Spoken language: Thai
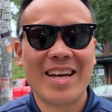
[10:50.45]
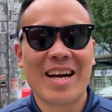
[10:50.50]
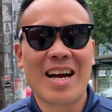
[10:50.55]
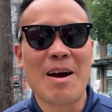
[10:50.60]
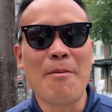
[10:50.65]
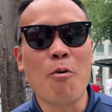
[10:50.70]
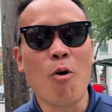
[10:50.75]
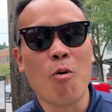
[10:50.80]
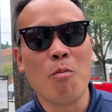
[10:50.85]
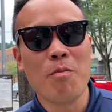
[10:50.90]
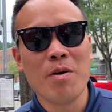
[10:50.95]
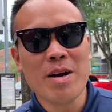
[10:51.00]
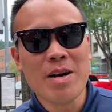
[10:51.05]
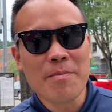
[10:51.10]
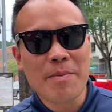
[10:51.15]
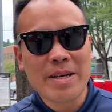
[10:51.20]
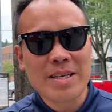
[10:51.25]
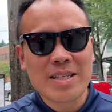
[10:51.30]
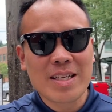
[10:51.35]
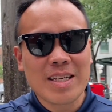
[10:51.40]
ครับผมเพิ่ง
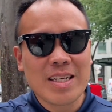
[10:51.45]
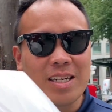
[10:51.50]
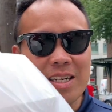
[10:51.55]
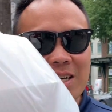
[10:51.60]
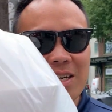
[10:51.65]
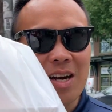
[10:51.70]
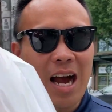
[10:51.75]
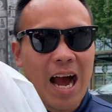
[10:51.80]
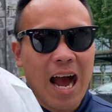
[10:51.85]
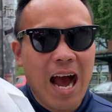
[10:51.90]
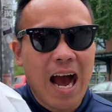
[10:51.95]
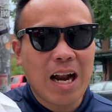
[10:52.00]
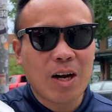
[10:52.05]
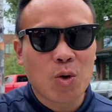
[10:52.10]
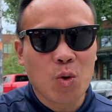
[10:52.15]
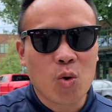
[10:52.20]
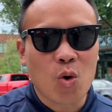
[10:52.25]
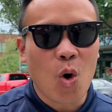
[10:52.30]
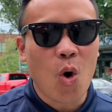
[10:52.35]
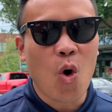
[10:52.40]
ไปซื้ออาหาร
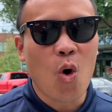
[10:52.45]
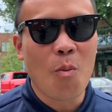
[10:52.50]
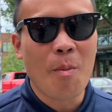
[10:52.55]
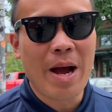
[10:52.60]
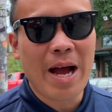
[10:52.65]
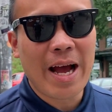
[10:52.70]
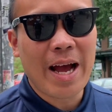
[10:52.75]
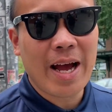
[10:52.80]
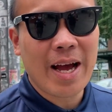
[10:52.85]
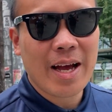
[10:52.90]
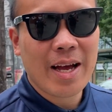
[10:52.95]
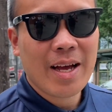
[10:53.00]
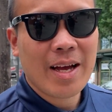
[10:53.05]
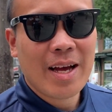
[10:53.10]
ทูโกมาฮะ